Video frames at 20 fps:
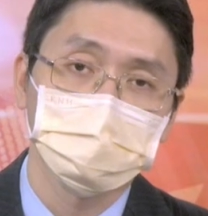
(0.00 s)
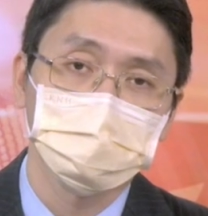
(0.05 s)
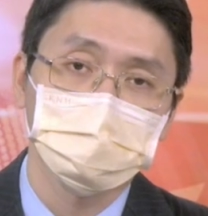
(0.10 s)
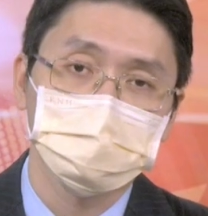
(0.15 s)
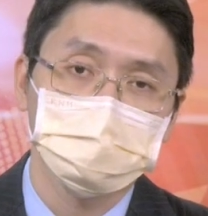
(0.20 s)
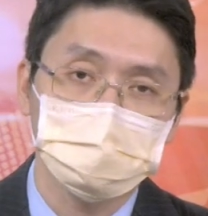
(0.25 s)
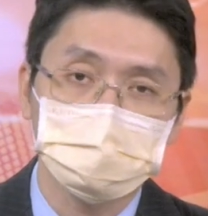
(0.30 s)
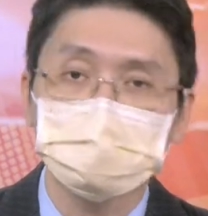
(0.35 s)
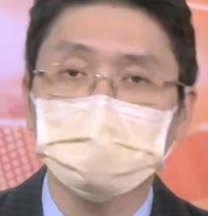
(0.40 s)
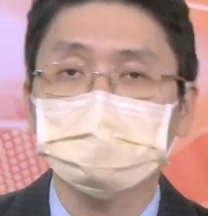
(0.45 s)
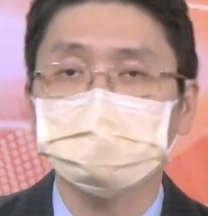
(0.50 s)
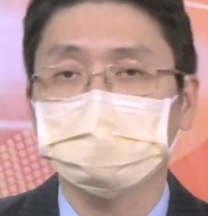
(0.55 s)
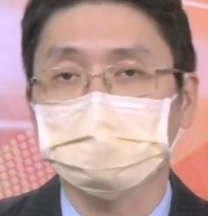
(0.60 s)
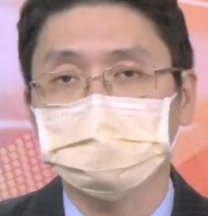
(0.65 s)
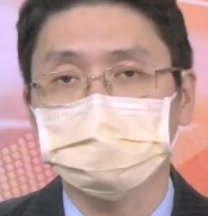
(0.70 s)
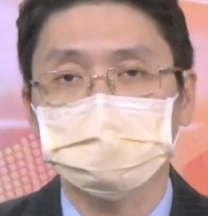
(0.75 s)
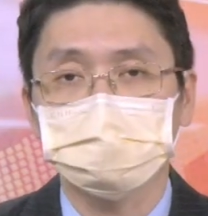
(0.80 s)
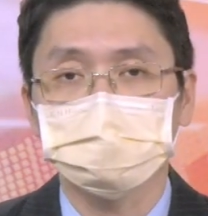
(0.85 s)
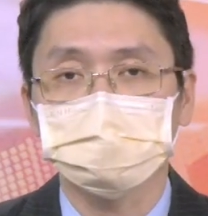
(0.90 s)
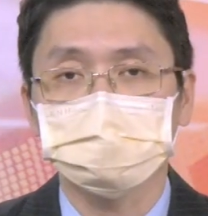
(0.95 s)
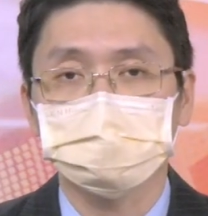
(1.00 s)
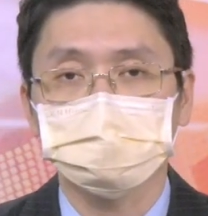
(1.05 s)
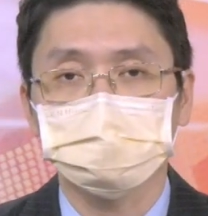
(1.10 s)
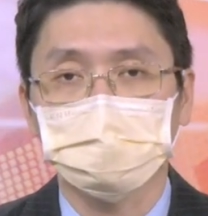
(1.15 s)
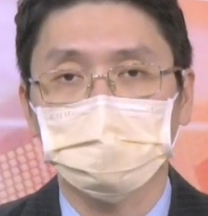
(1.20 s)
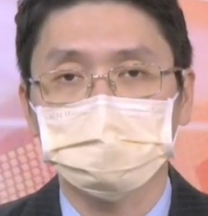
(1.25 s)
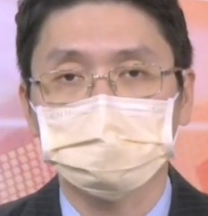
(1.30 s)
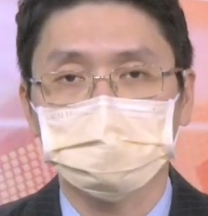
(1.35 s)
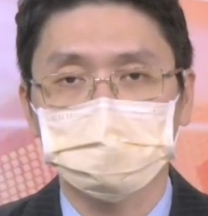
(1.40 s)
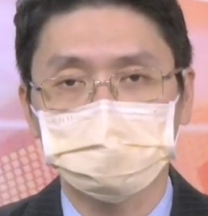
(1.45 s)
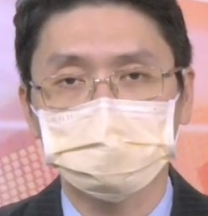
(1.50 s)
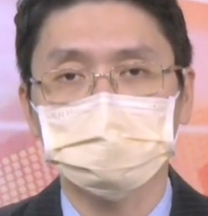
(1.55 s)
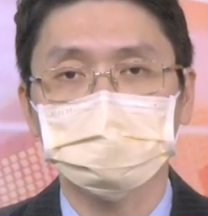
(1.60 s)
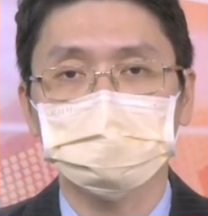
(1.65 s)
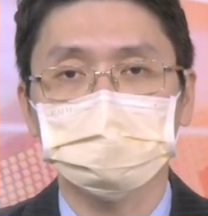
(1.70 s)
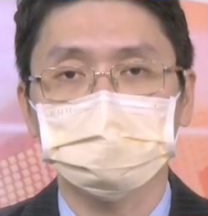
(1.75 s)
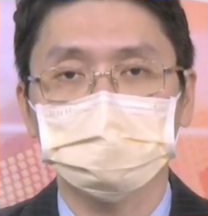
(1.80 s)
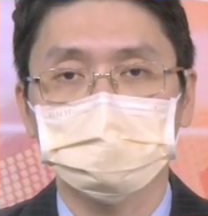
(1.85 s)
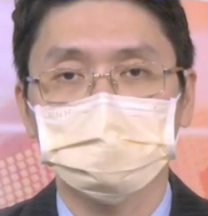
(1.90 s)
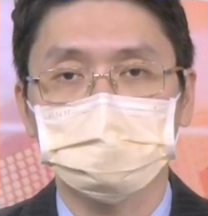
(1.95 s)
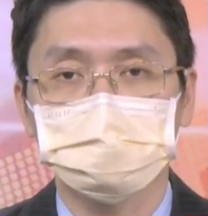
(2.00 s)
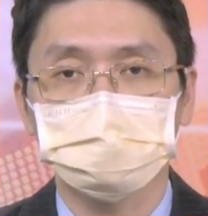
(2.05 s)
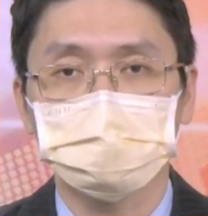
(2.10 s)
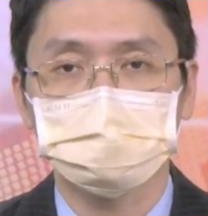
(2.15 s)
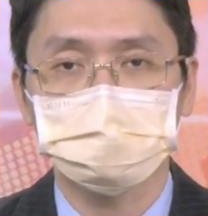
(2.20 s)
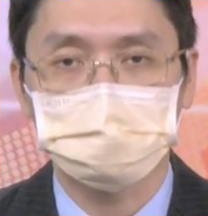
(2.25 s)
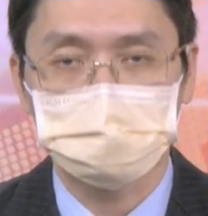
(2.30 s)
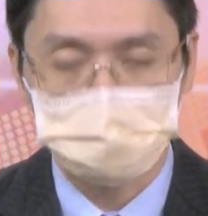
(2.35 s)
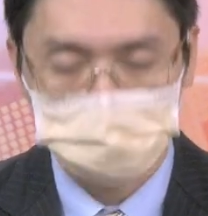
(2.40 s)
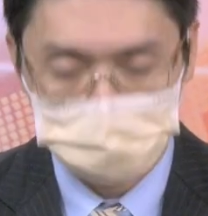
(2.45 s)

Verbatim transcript: 先大赚一波，祝大家超顺利，明天再见。